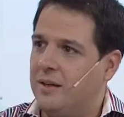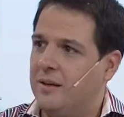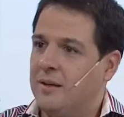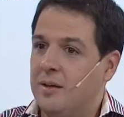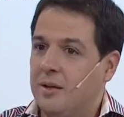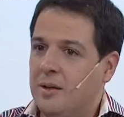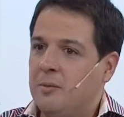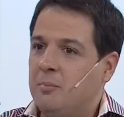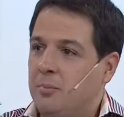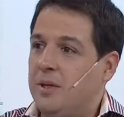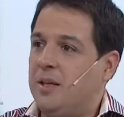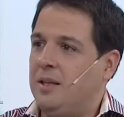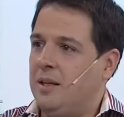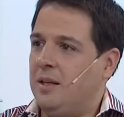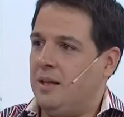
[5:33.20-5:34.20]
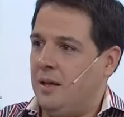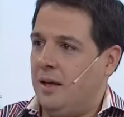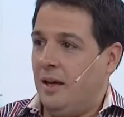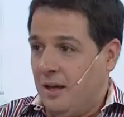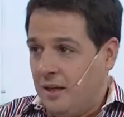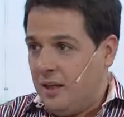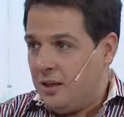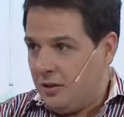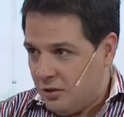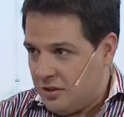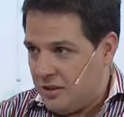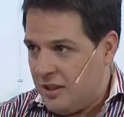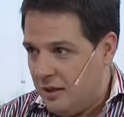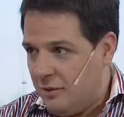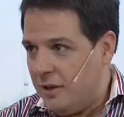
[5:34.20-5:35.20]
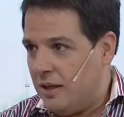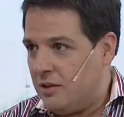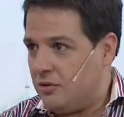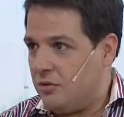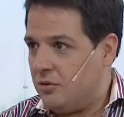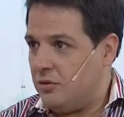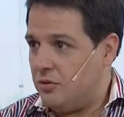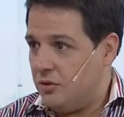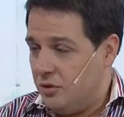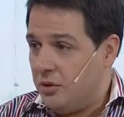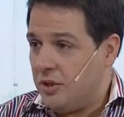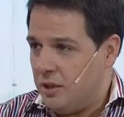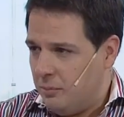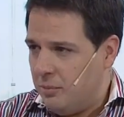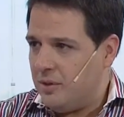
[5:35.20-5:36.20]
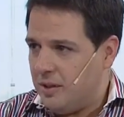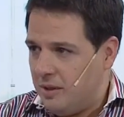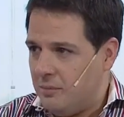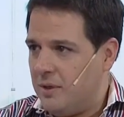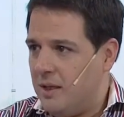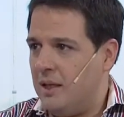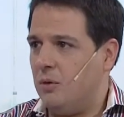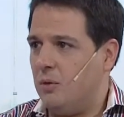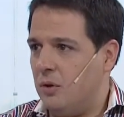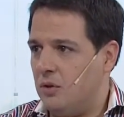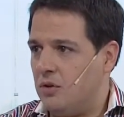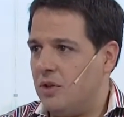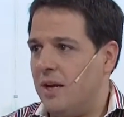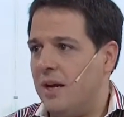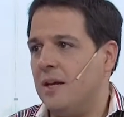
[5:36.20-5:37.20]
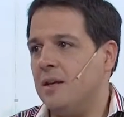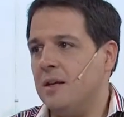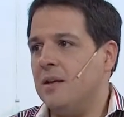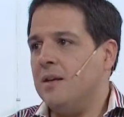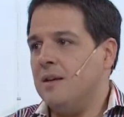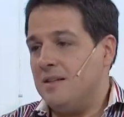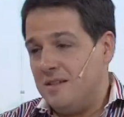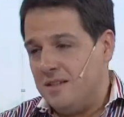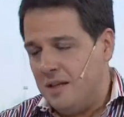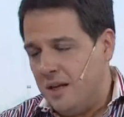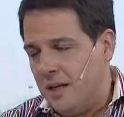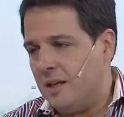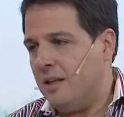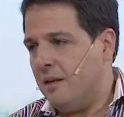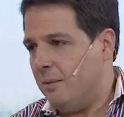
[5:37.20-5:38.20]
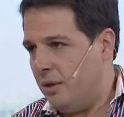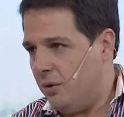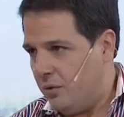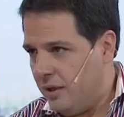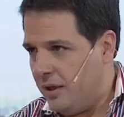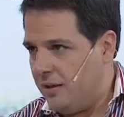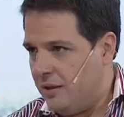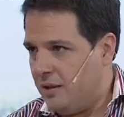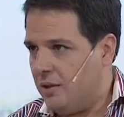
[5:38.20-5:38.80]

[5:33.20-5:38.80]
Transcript: que pide a gritos el abrazo, sino que después también, cuando ya hay cierta madurez